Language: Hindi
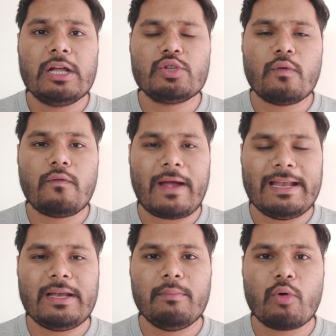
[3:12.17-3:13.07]
जो
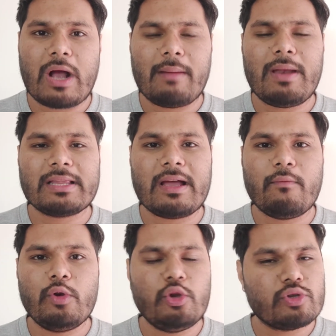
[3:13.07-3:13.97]
फाइनल मुकाबला था
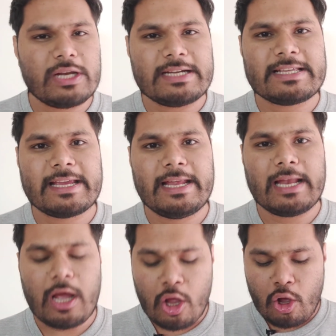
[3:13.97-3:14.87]
वो न्यूजीलैंड से
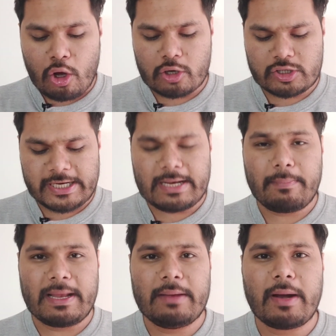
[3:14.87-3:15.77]
खेला और ऑस्ट्रेलिया
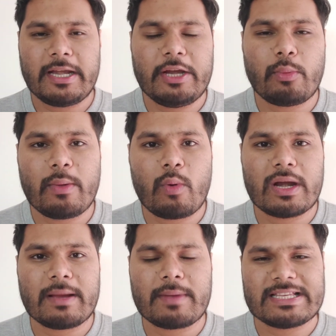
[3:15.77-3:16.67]
पहली बार टी ट्वेंटी
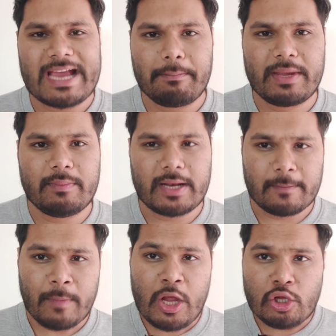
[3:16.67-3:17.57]
वर्ल्ड कप का चैंपियन
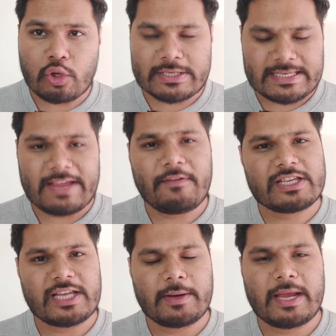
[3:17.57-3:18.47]
बना तो इस नए
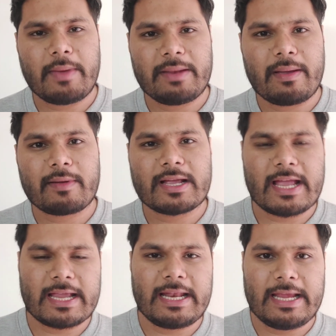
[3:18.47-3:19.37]
फिक्चर के बारे में आपका
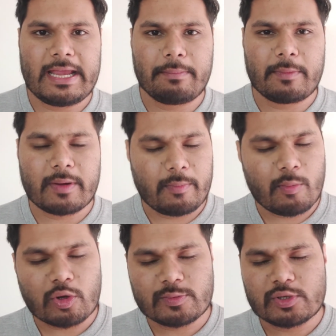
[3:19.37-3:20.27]
क्या कहना है ये अपने
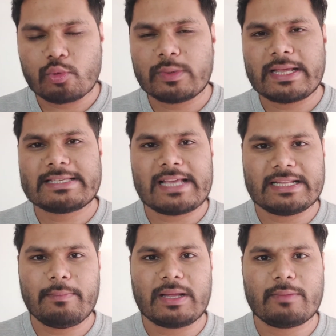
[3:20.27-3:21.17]
कमेंट बॉक्स में जरूर बताएं
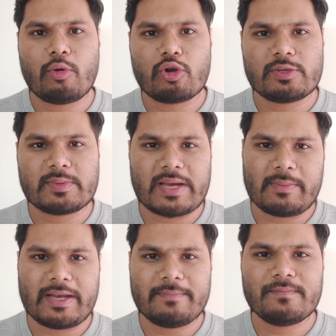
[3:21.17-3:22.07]
साथ ही बात में
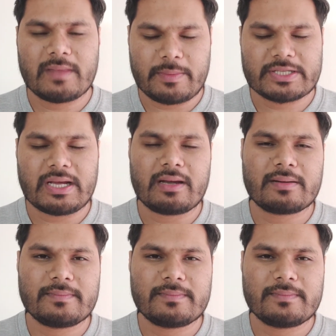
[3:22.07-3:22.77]
सब्सक्राइब करें नमस्कार